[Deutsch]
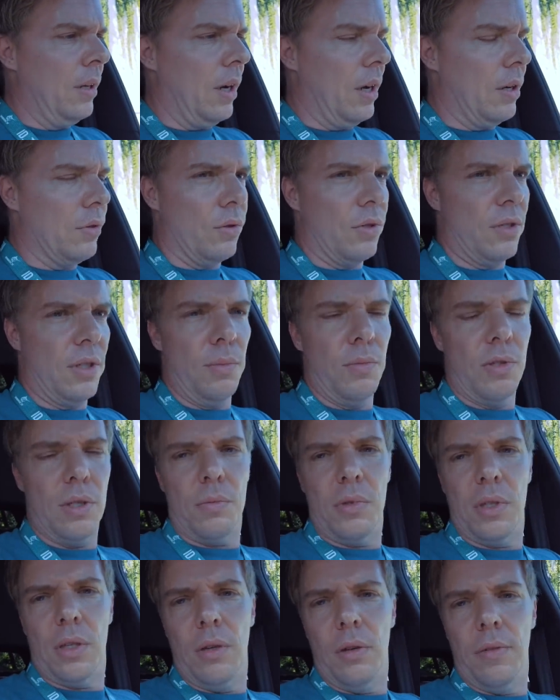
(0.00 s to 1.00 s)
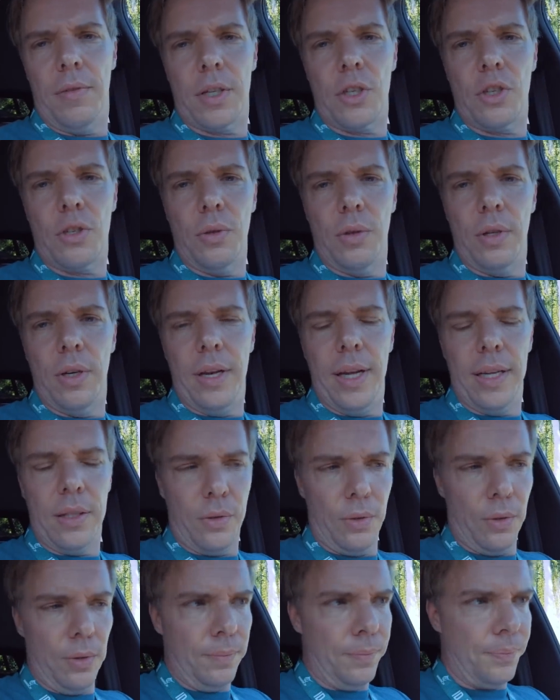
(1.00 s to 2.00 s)
also 77 Kilowattstunden
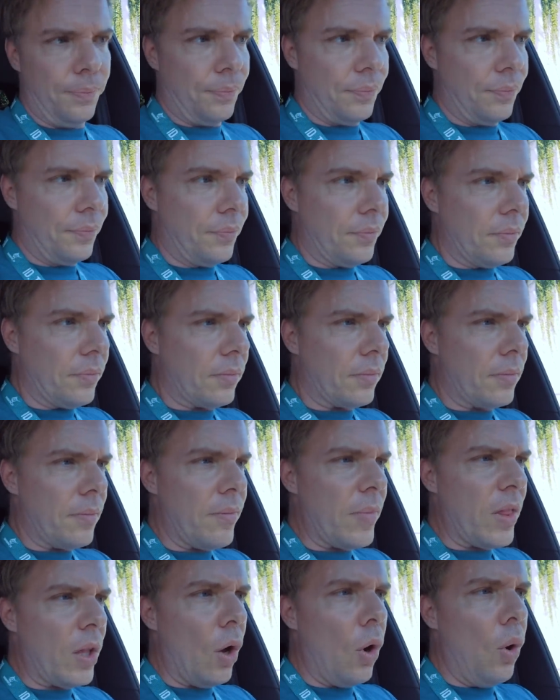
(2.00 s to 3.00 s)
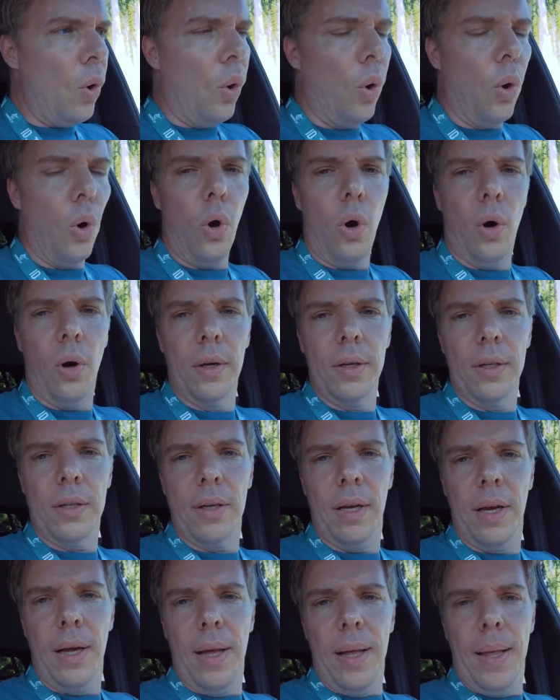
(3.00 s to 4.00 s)
netto.
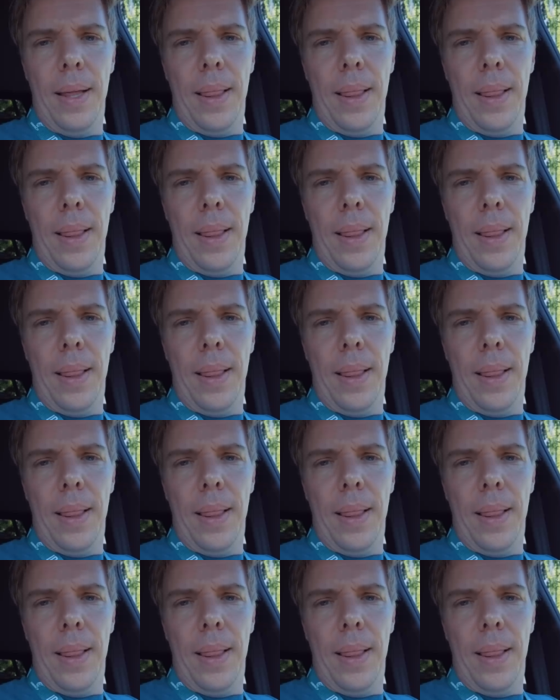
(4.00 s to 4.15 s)
Und